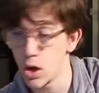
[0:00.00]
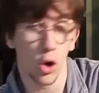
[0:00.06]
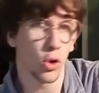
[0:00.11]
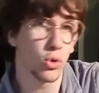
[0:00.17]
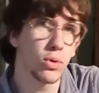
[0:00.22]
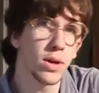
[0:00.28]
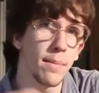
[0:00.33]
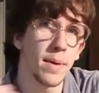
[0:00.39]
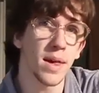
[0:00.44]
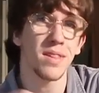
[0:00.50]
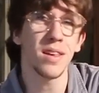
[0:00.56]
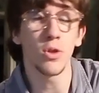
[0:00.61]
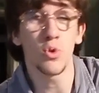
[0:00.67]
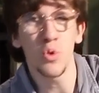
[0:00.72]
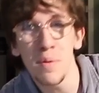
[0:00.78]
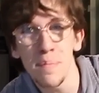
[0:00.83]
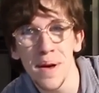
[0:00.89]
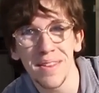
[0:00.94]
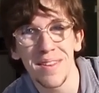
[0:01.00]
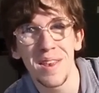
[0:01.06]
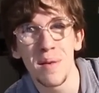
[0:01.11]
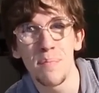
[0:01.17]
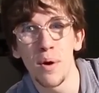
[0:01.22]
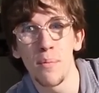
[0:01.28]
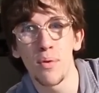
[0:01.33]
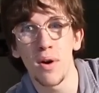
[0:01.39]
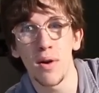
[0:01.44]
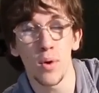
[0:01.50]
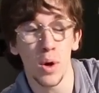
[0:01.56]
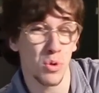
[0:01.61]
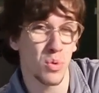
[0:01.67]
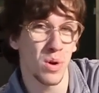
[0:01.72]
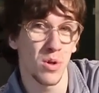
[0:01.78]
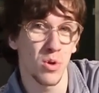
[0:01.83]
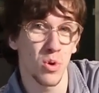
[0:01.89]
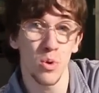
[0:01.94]
En tout cas, merci à tous les participants pour avoir
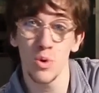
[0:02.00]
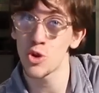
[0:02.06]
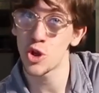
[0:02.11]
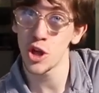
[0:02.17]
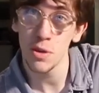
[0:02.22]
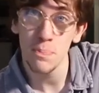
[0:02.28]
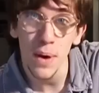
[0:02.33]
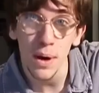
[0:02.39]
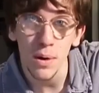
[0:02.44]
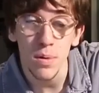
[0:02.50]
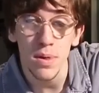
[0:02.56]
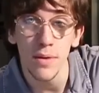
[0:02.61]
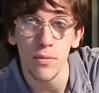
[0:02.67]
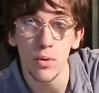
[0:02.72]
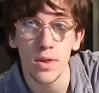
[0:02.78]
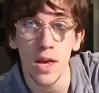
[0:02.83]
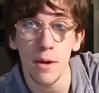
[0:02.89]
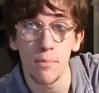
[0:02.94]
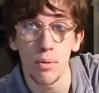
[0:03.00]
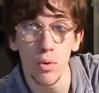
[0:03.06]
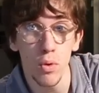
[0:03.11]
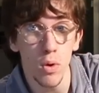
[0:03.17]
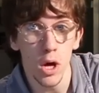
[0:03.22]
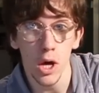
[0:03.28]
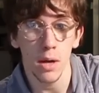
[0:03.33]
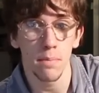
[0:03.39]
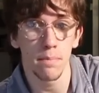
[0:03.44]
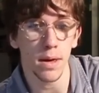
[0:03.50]
joué le jeu, j'espère que ça vous a plu.